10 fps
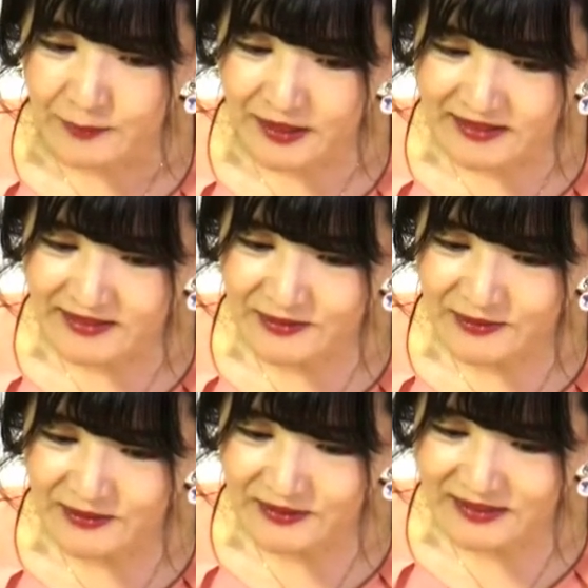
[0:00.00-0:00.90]
別
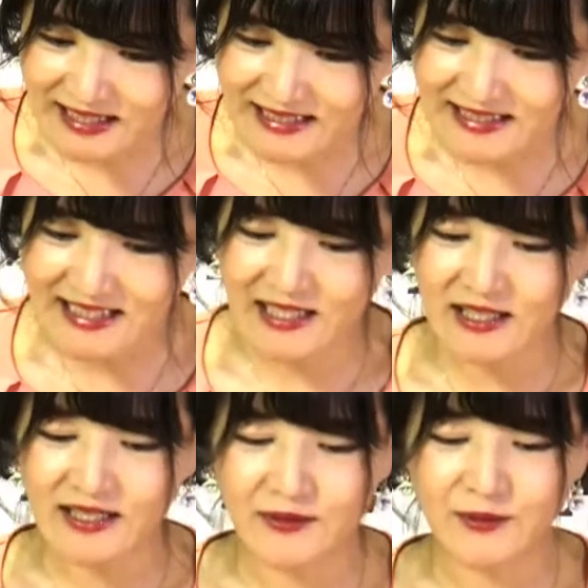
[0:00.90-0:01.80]
の何か
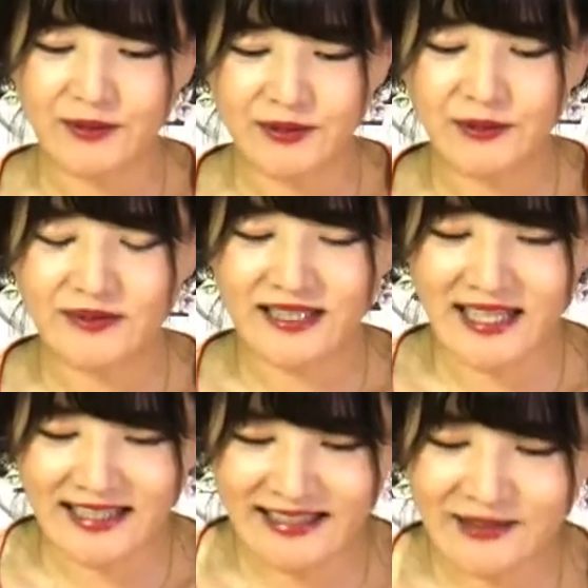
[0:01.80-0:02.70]
を読ん
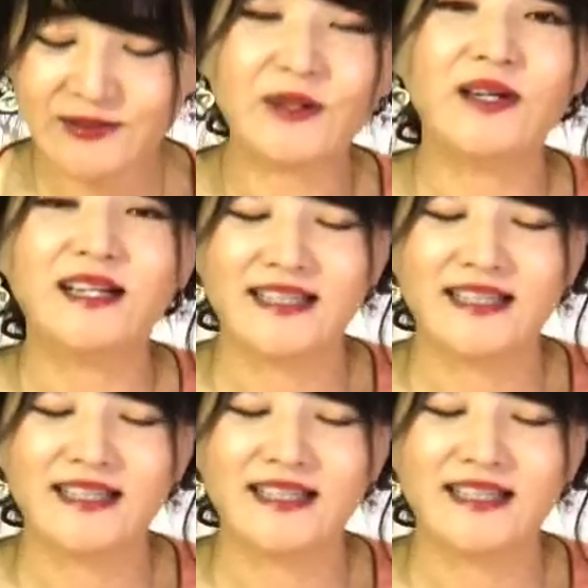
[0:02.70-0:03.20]
でいると、